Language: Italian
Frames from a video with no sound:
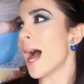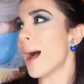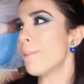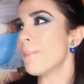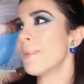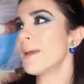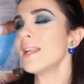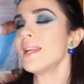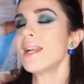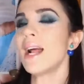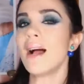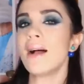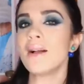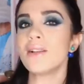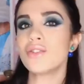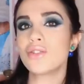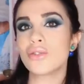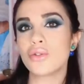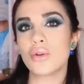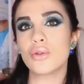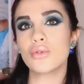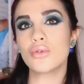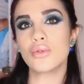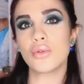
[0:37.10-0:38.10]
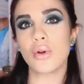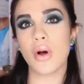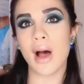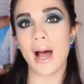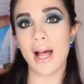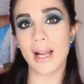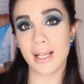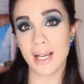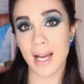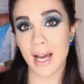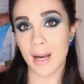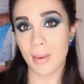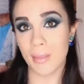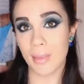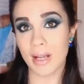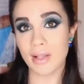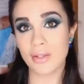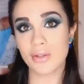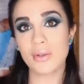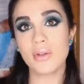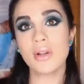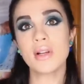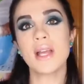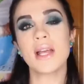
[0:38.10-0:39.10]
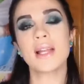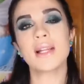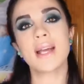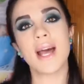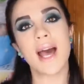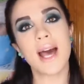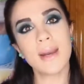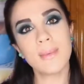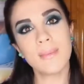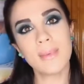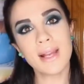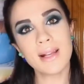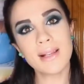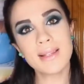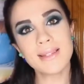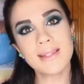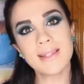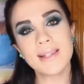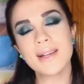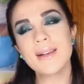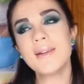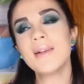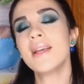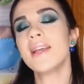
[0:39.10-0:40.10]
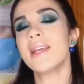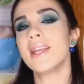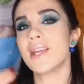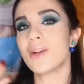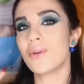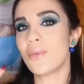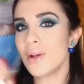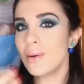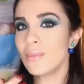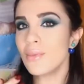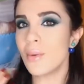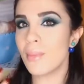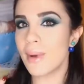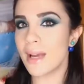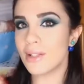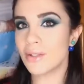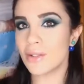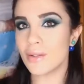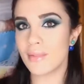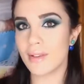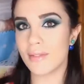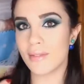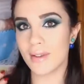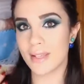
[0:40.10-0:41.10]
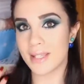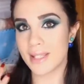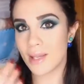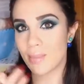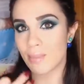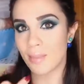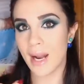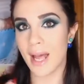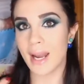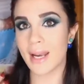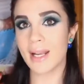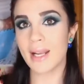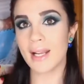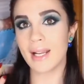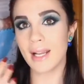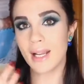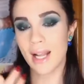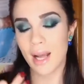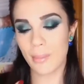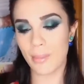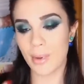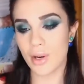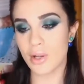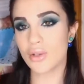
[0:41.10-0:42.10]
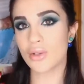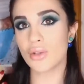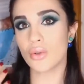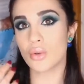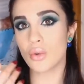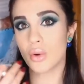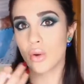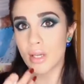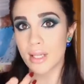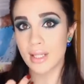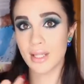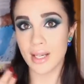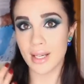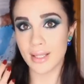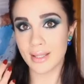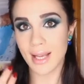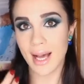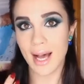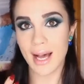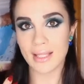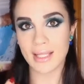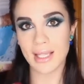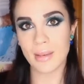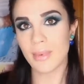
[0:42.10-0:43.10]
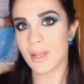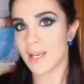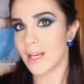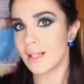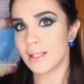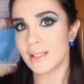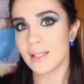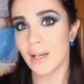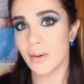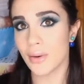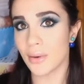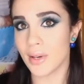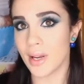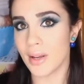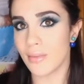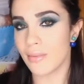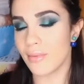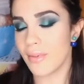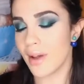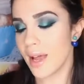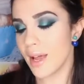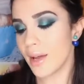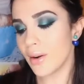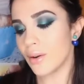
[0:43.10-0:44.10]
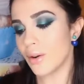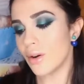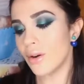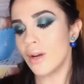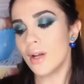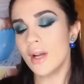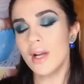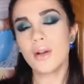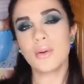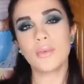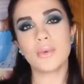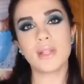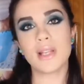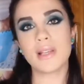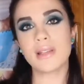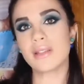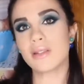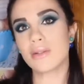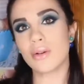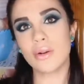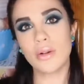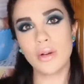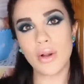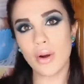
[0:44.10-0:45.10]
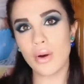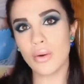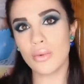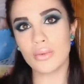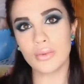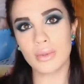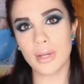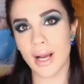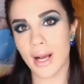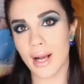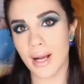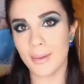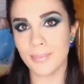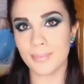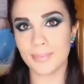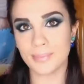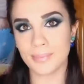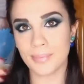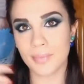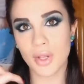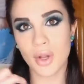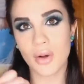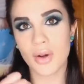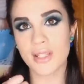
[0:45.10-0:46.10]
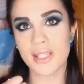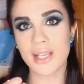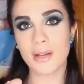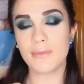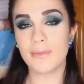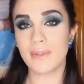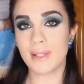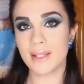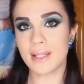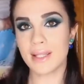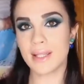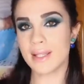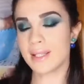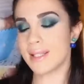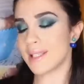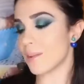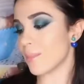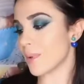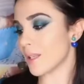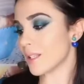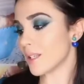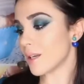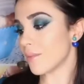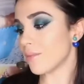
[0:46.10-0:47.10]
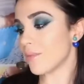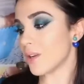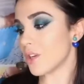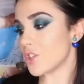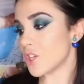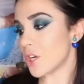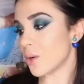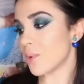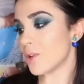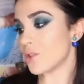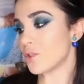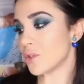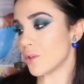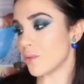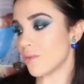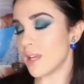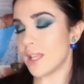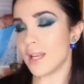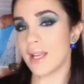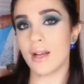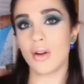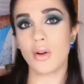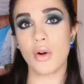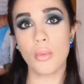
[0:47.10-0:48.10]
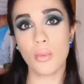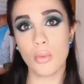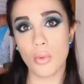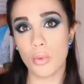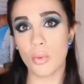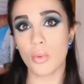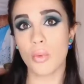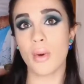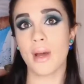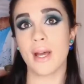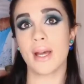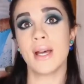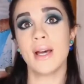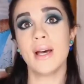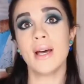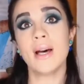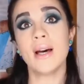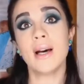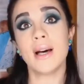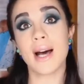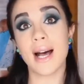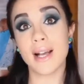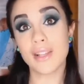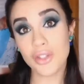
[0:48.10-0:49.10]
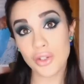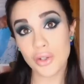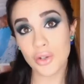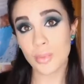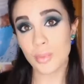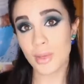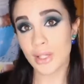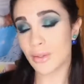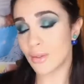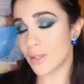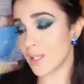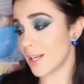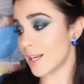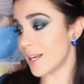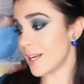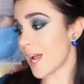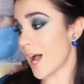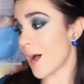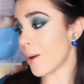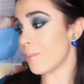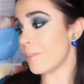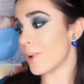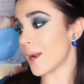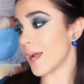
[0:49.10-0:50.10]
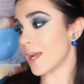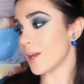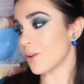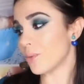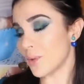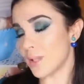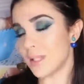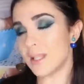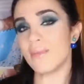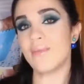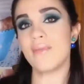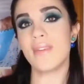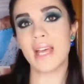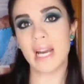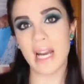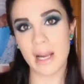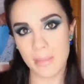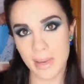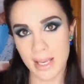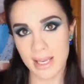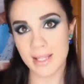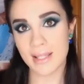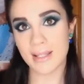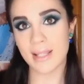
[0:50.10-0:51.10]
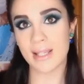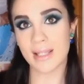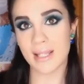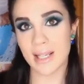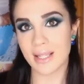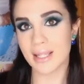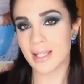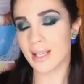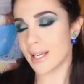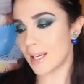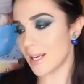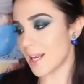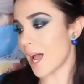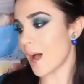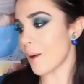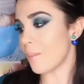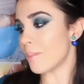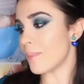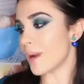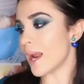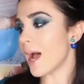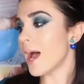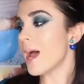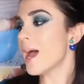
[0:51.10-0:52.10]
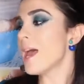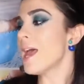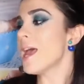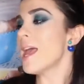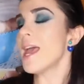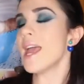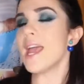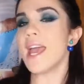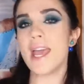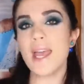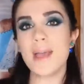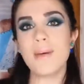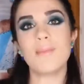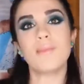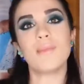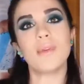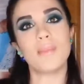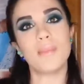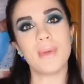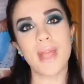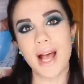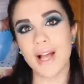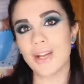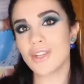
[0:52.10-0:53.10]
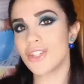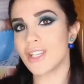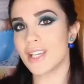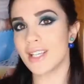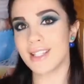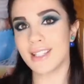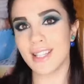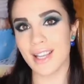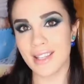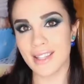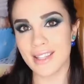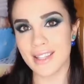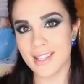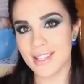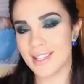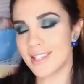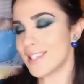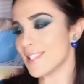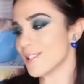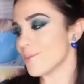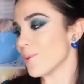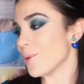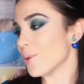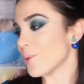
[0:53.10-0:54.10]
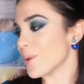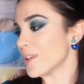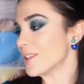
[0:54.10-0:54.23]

appena sotto al Carmex solo che il Carmex in quel momento vi fa sembrare che le labbra sono idratate ma in realtà non è vero quindi è solo una mm, cosa fittizia mentre invece questo viene comunque assorbito dalle labbra e quindi veramente idrata le labbra e mi piace tantissimo